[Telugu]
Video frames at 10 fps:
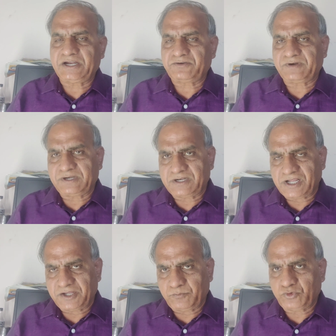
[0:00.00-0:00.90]
అయినటువంటి
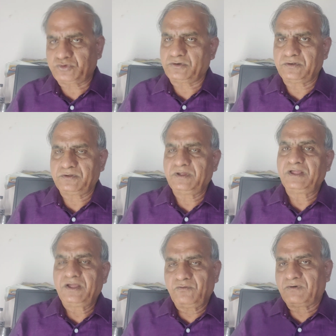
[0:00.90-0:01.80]
న్యాయమూర్తులు
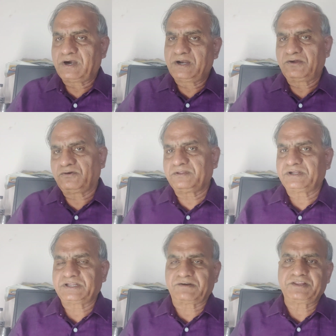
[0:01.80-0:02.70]
వాళ్ళలో
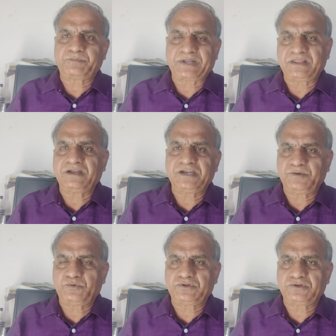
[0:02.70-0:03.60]
కొందరు తర్వాత ప్రధాన
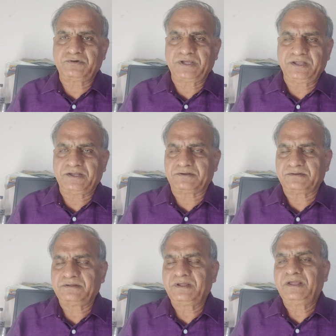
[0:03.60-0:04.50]
న్యాయమూర్తి కూడా అయ్యారు
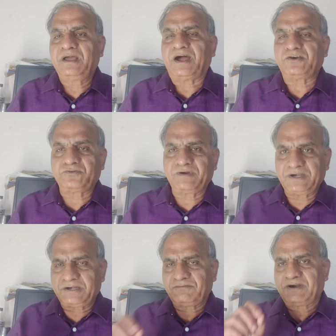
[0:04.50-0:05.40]

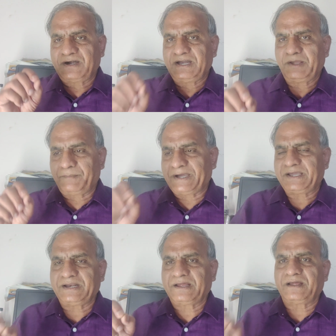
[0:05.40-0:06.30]
అటువంటి వాళ్ళే
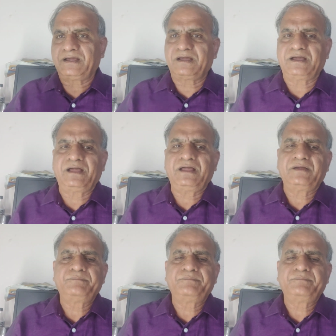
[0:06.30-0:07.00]
బహిరంగంగా